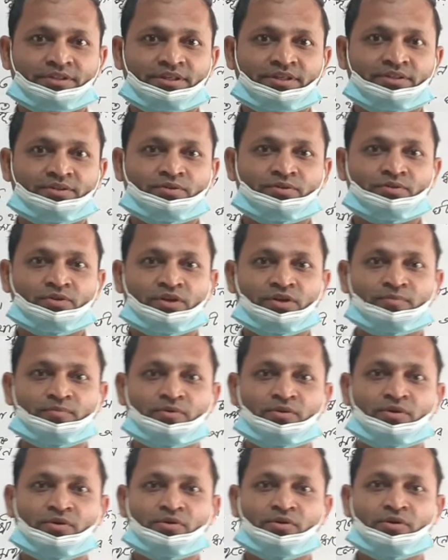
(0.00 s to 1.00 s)
হিন্দু ধর্ম
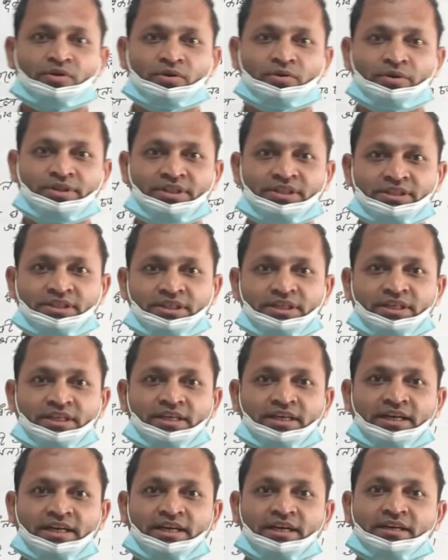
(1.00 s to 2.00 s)
ও নৈতিক
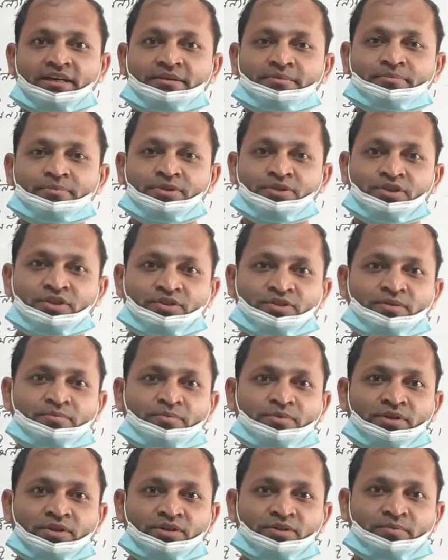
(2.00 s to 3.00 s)
শিক্ষা বিষয়
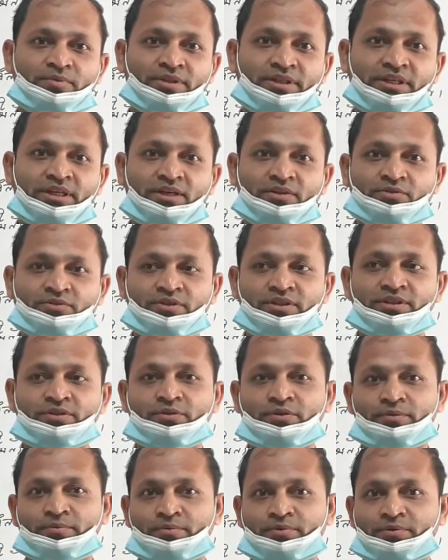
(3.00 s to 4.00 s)
সম্পর্কে তোমাদের আলোচনা
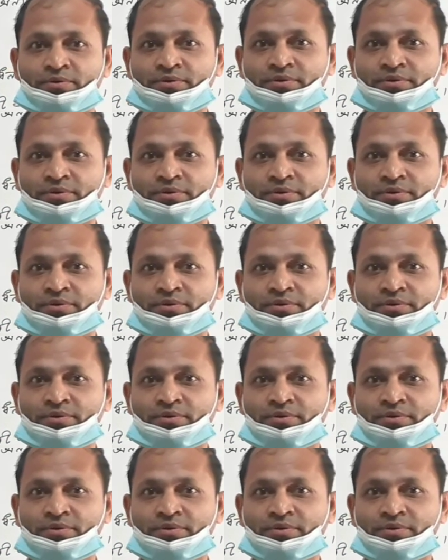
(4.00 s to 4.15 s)
করব